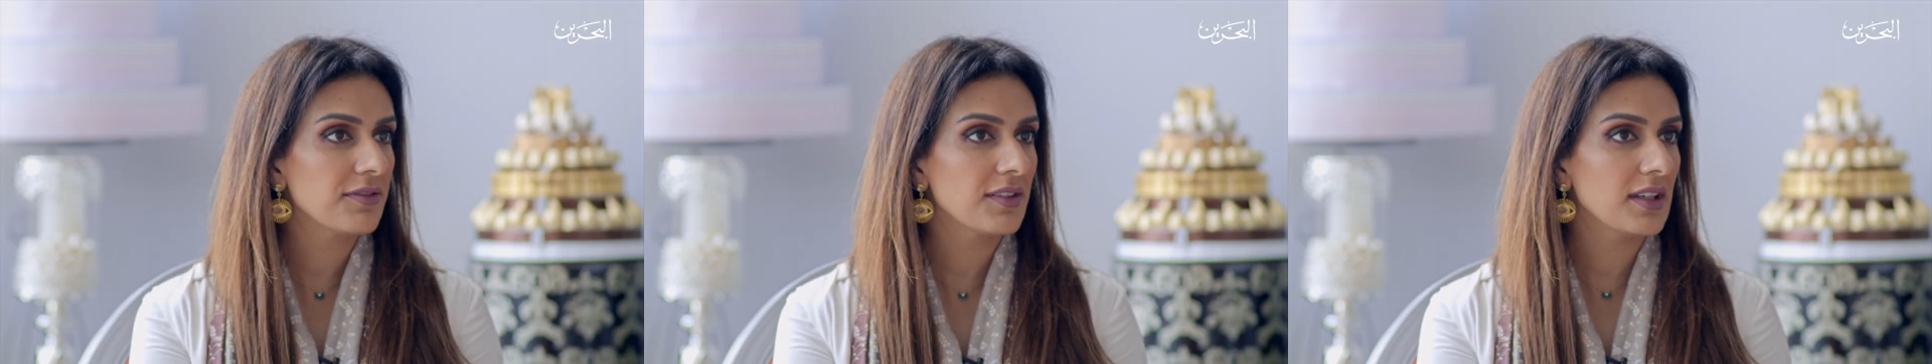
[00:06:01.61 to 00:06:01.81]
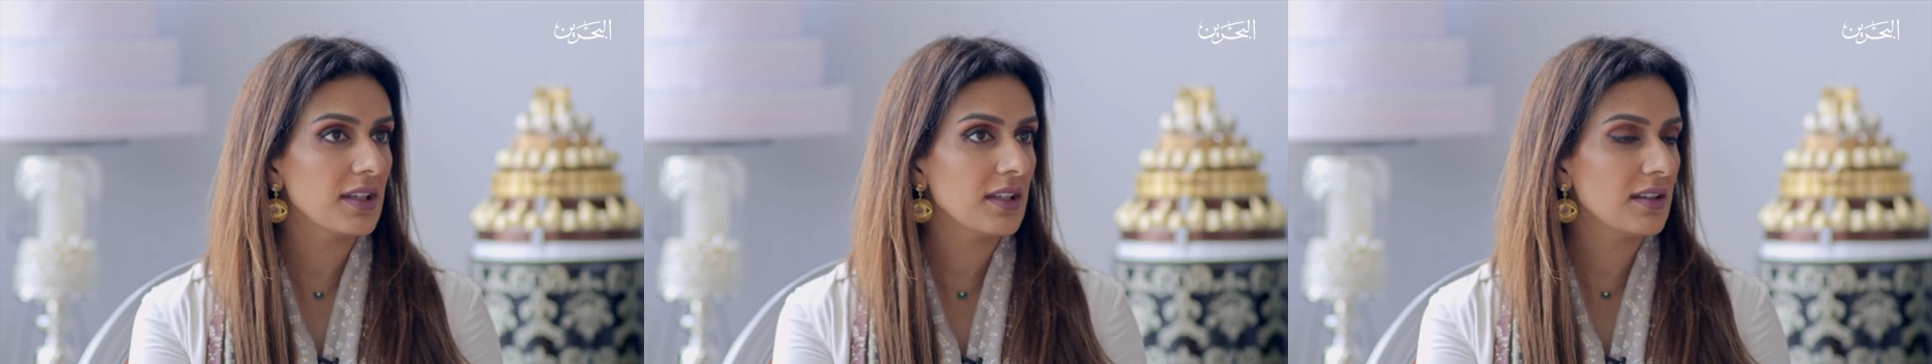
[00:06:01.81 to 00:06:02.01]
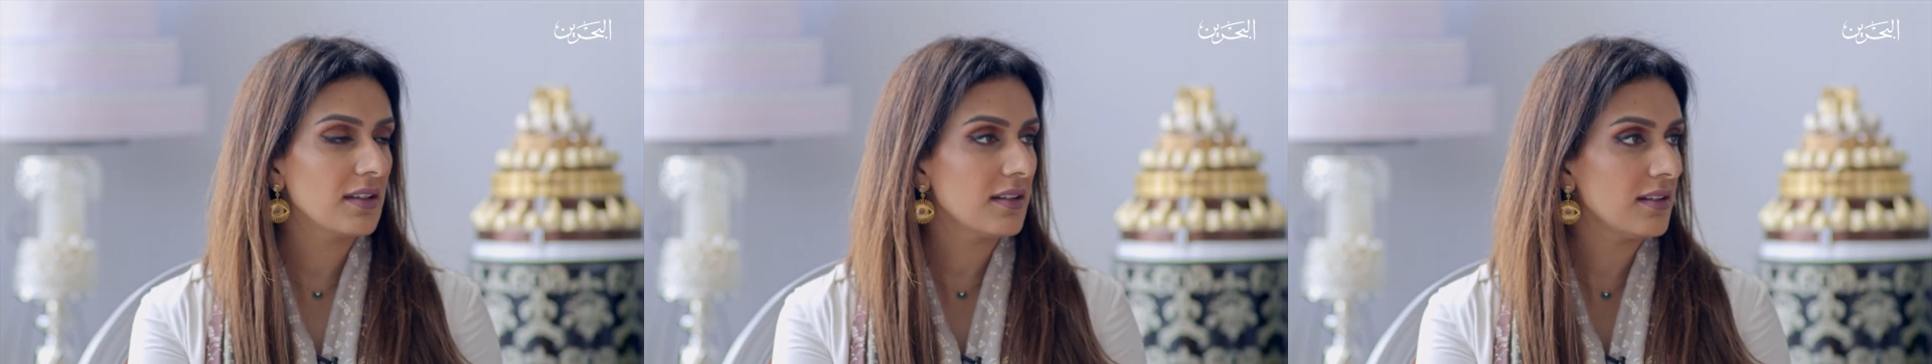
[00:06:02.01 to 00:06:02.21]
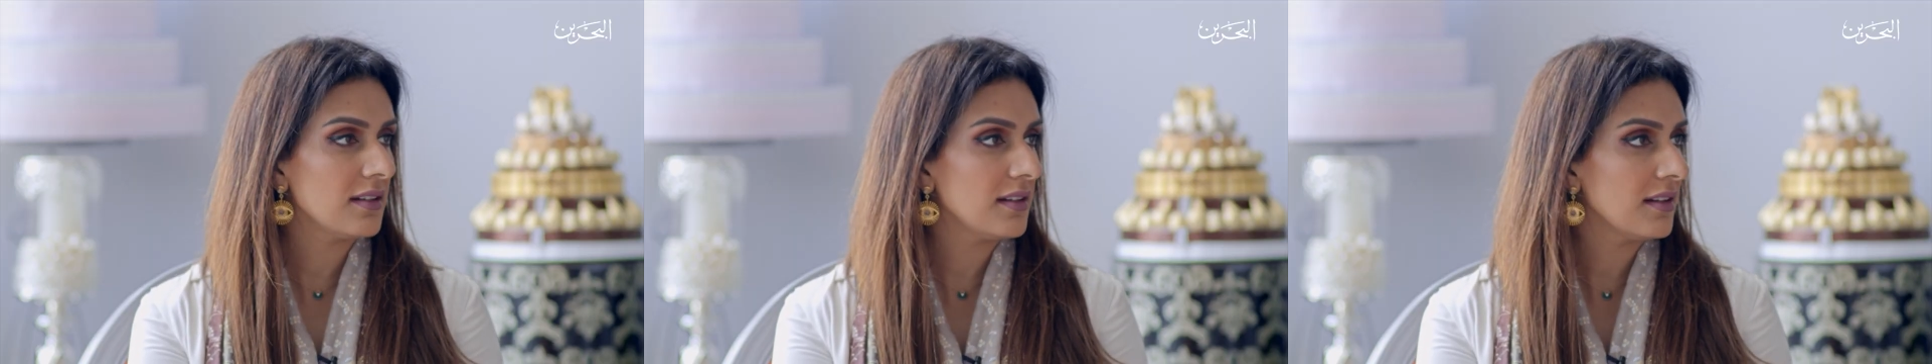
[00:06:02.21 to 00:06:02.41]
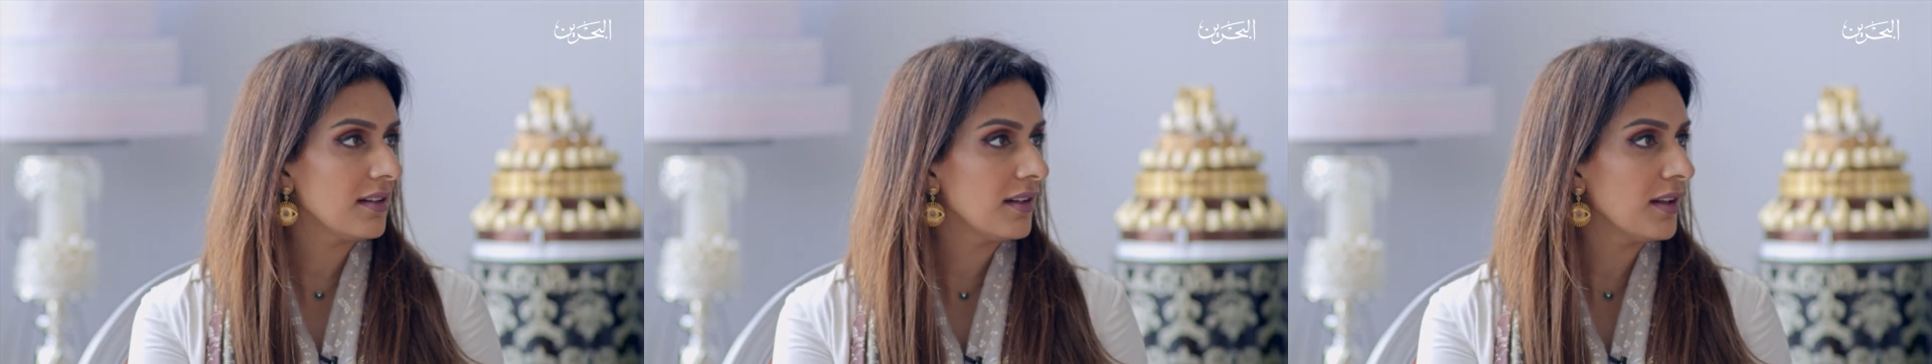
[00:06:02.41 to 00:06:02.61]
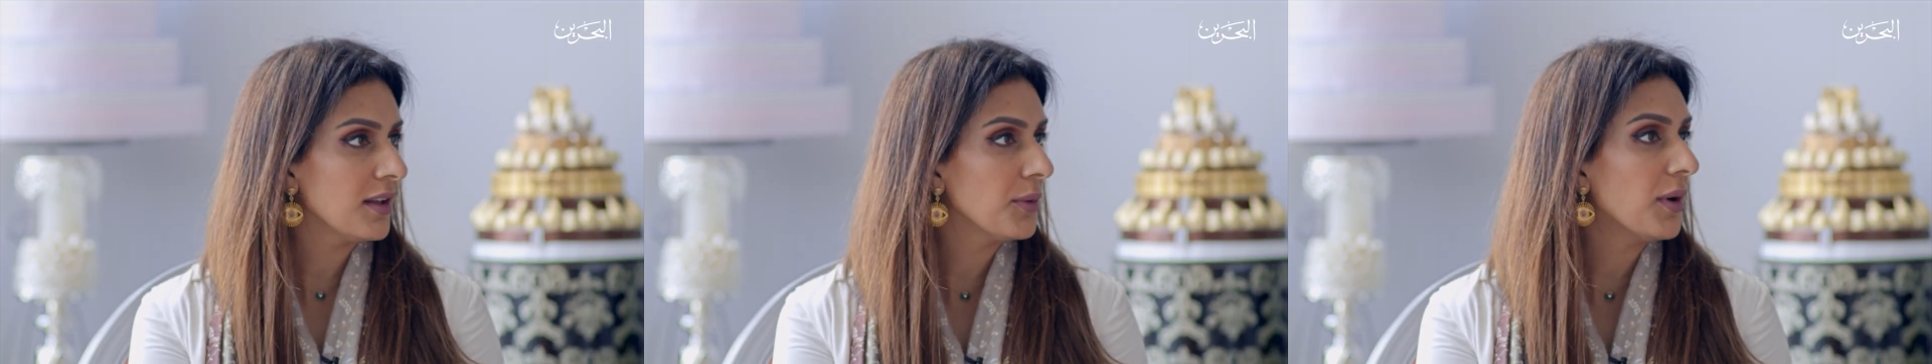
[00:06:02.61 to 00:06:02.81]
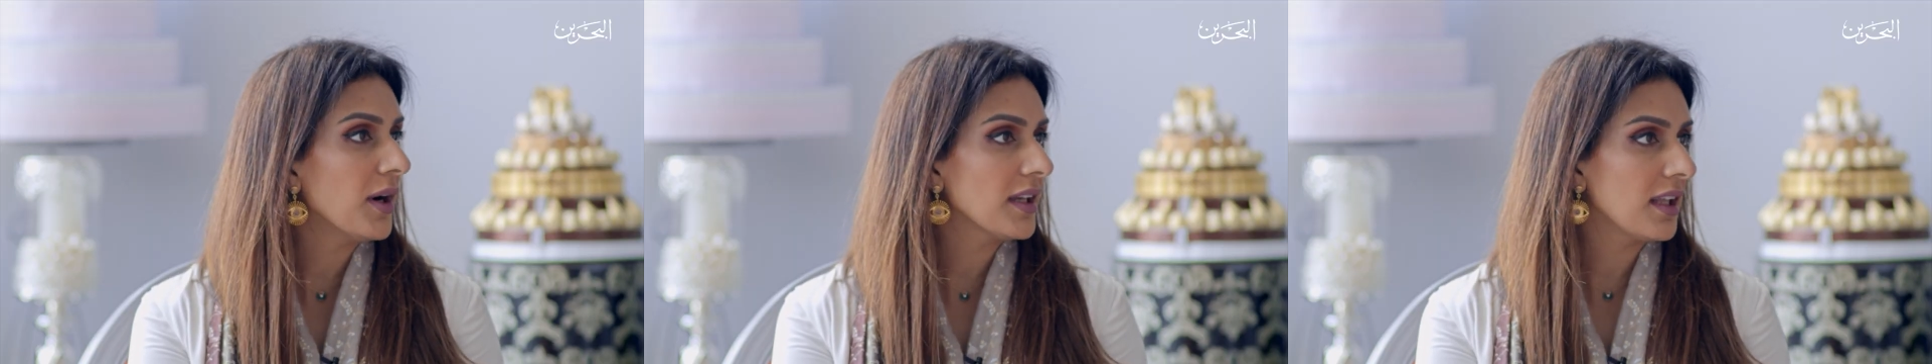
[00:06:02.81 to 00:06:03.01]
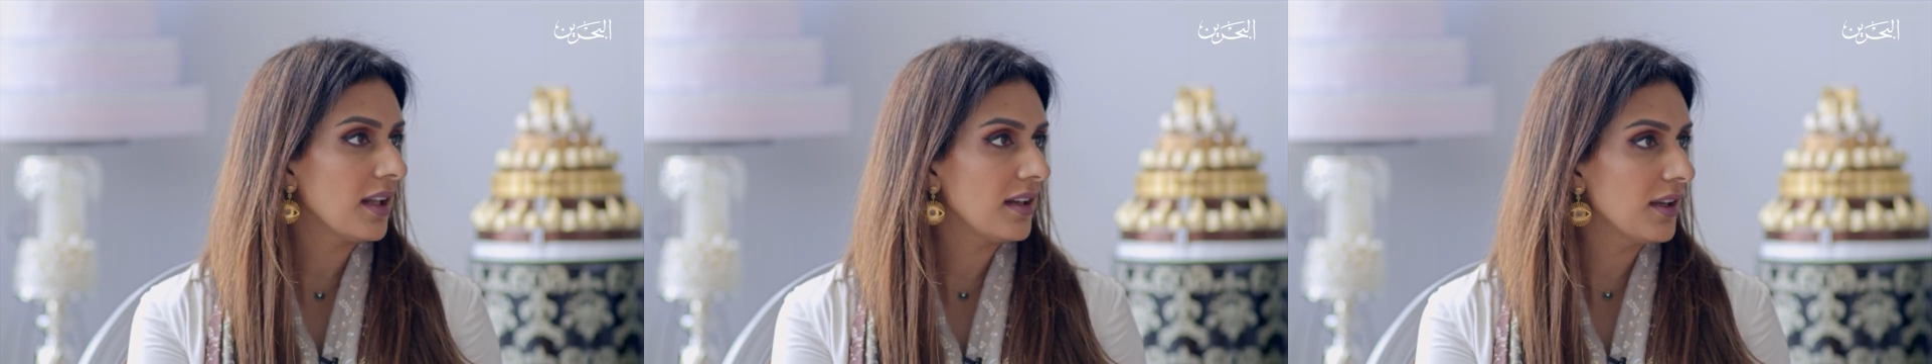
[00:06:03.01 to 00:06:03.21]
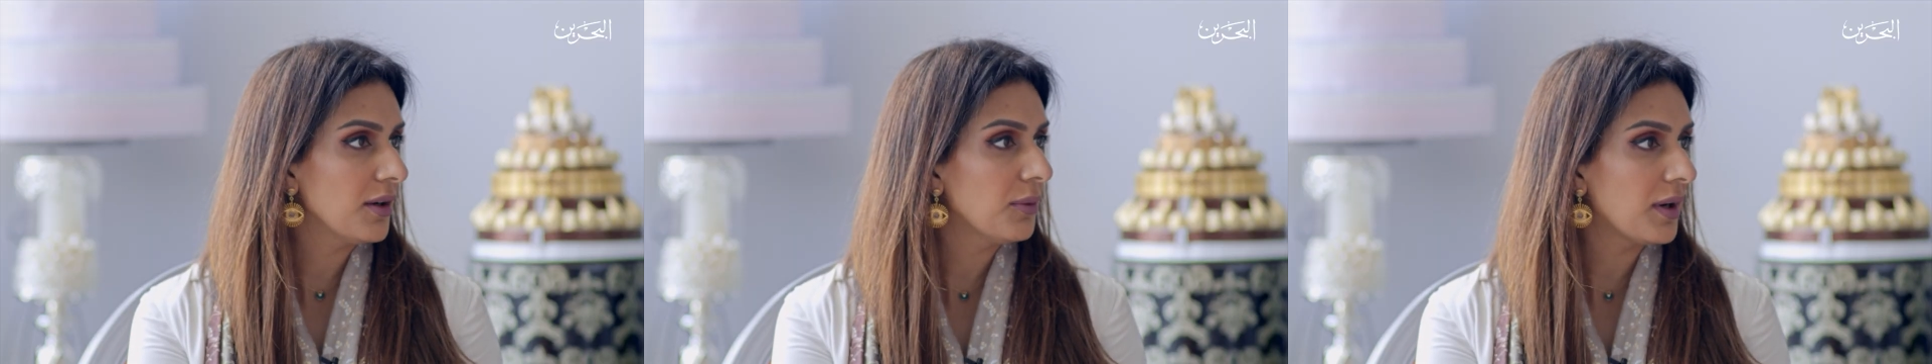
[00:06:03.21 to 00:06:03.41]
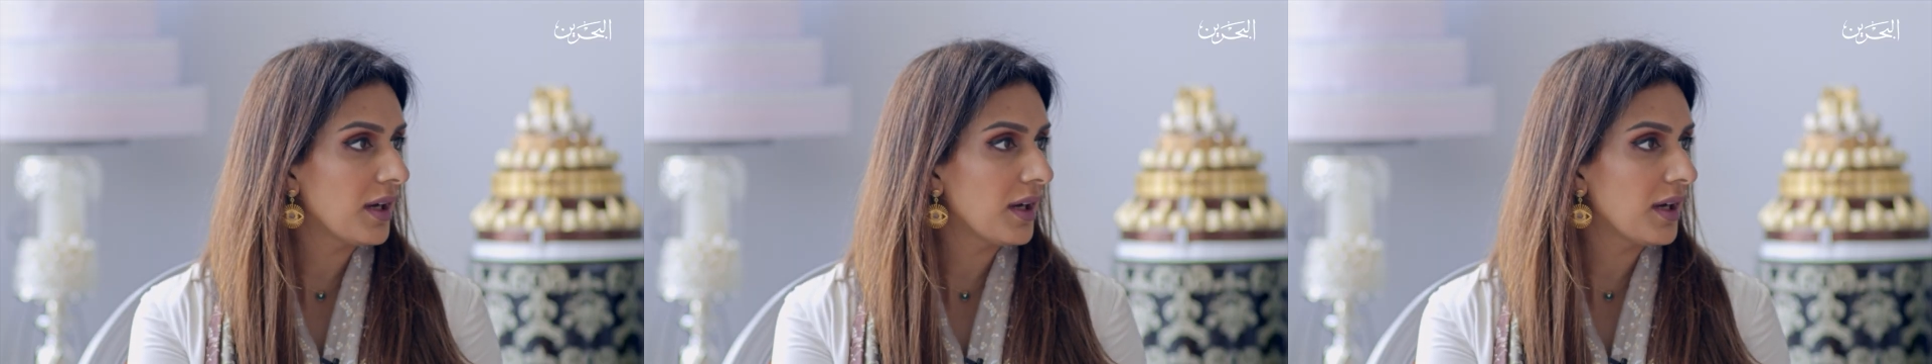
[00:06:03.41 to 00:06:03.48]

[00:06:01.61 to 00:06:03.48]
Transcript: في الهوايه اللي